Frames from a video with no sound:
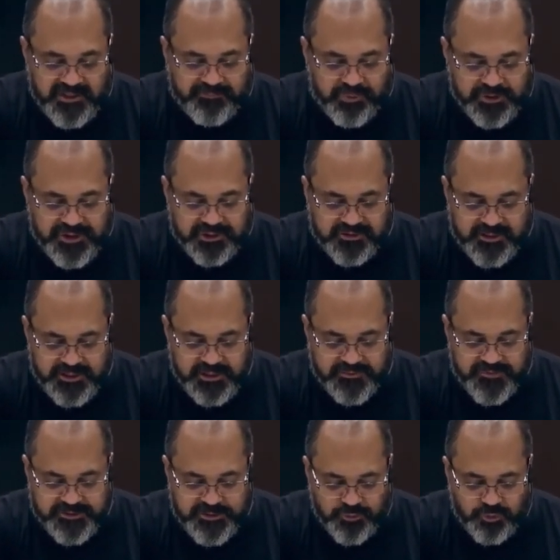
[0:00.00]
e depois de
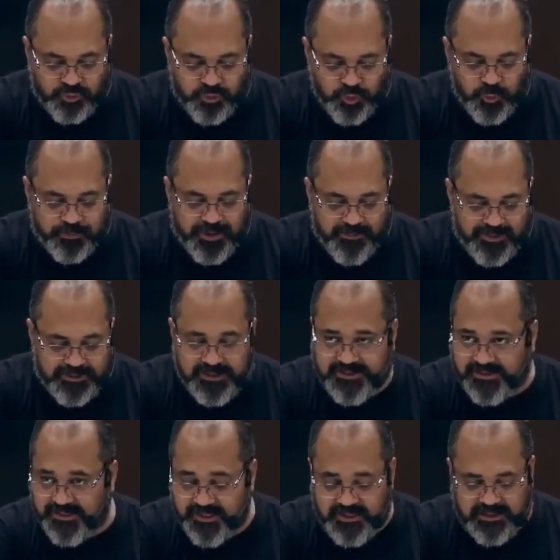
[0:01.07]
teres vencido tudo,
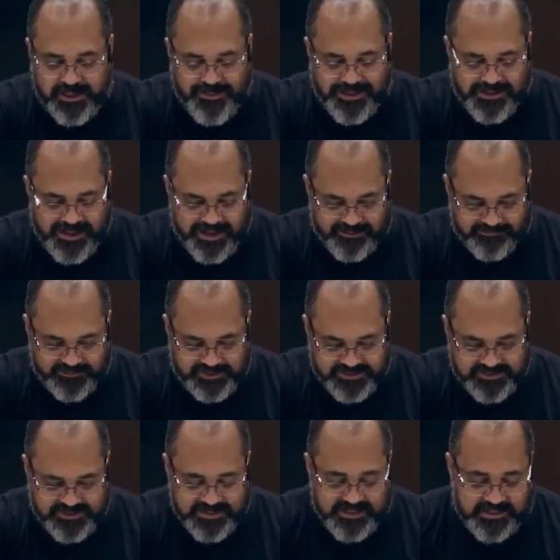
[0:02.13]
permanecer
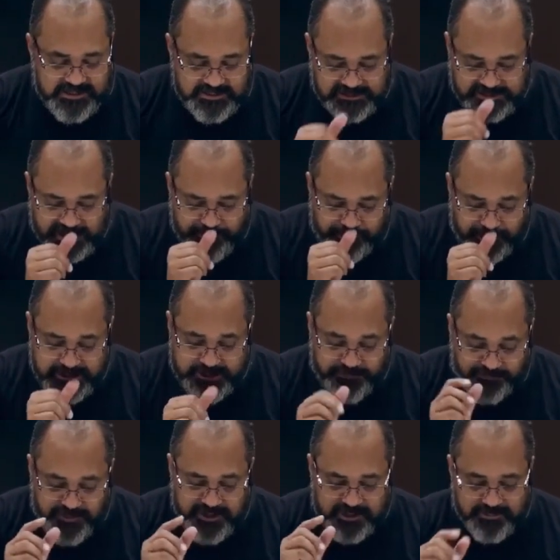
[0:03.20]
inabaláveis. Estai,
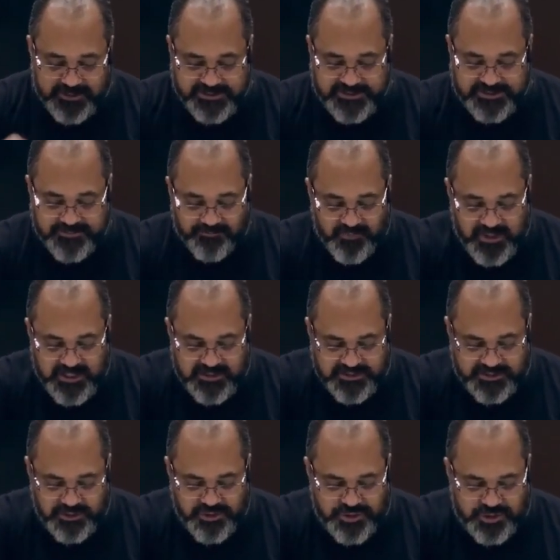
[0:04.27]
pois, firmes
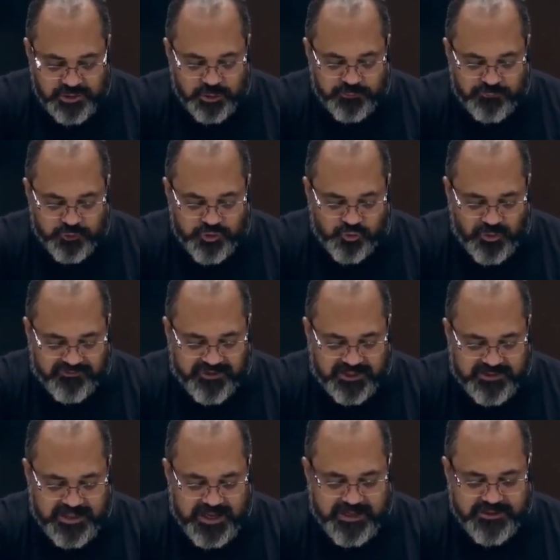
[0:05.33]
cingindo-vos com a
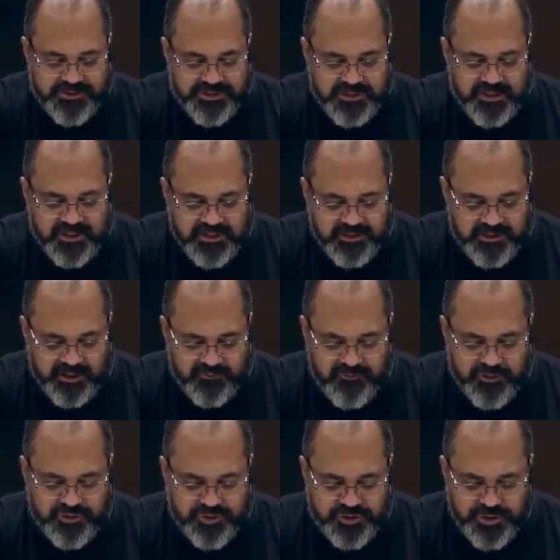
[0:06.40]
verdade e
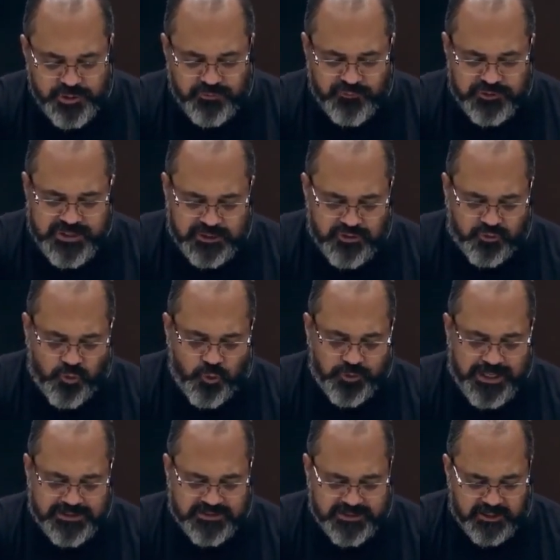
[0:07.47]
revestindo-vos da
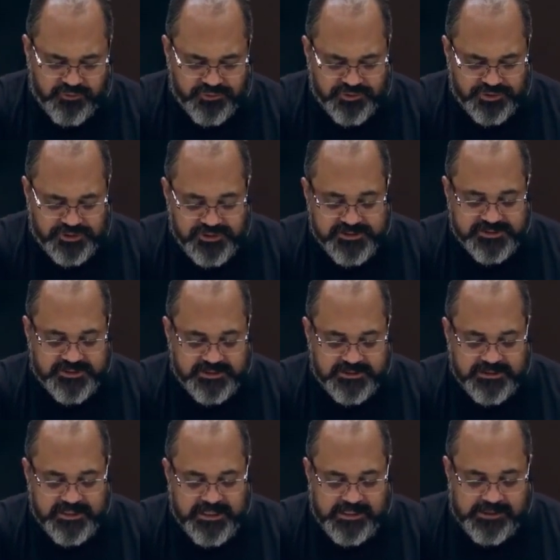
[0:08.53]
couraça da
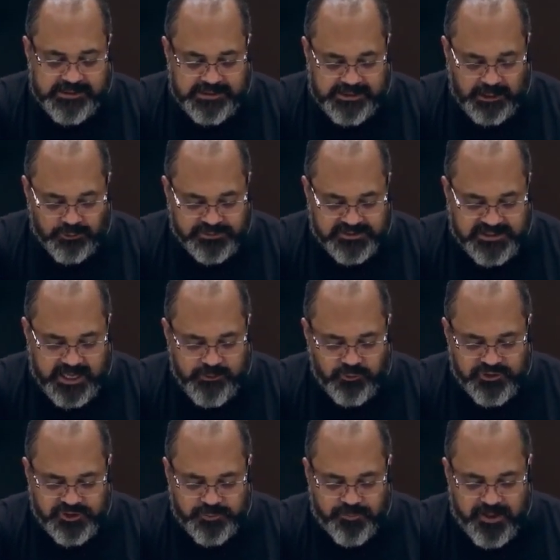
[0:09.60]
justiça,
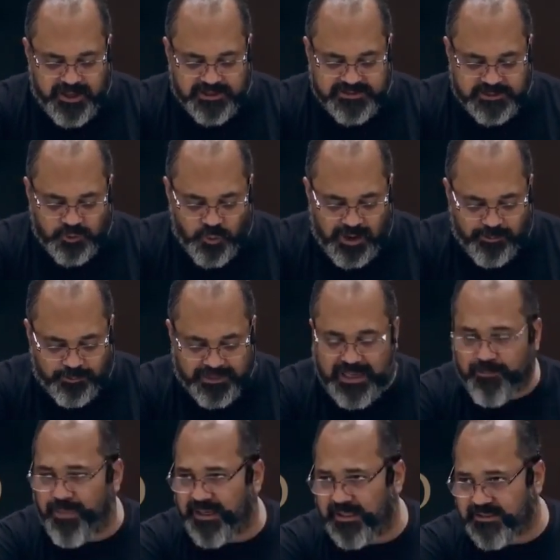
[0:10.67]
calçai os pés com a
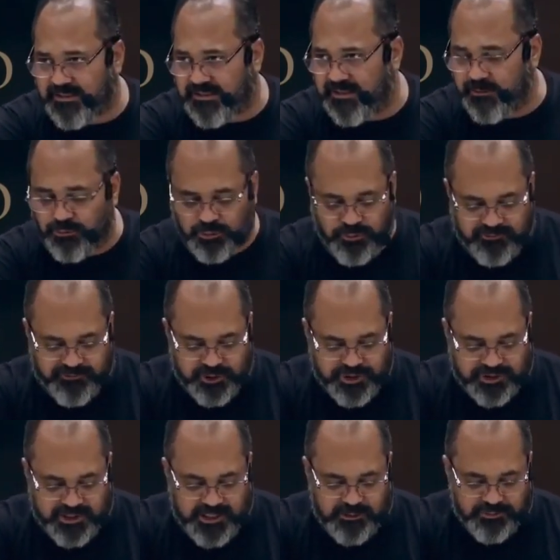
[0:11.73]
preparação do
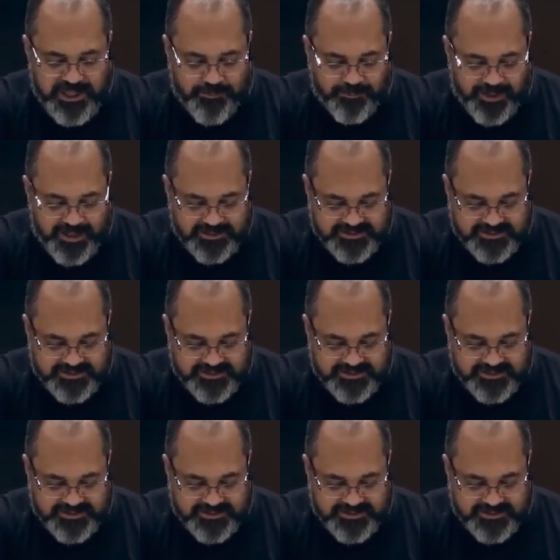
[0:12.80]
evangelho da